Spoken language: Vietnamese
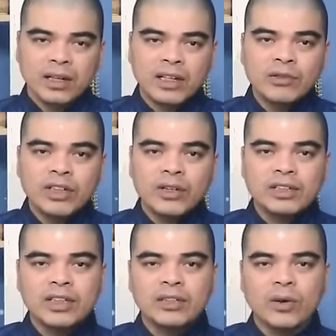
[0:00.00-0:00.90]
Nếu như
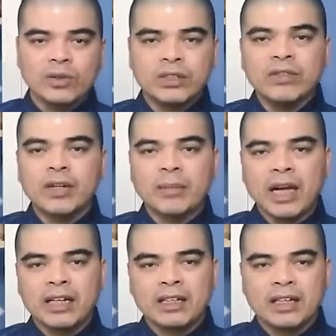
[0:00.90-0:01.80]
nó xây tổ trong nhà
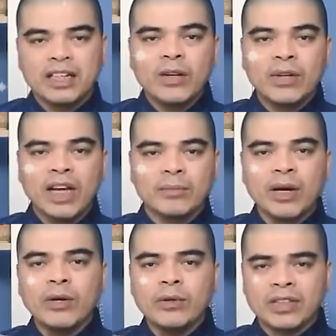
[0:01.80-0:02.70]
bạn, điều này
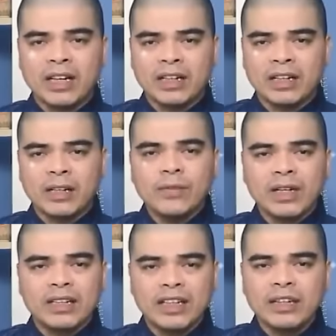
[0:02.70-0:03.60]
báo hiệu rằng cái
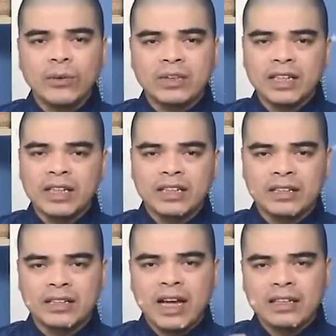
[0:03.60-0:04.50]
vận khí của gia đình
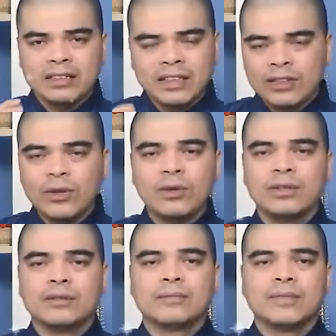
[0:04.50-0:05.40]
đang rất tốt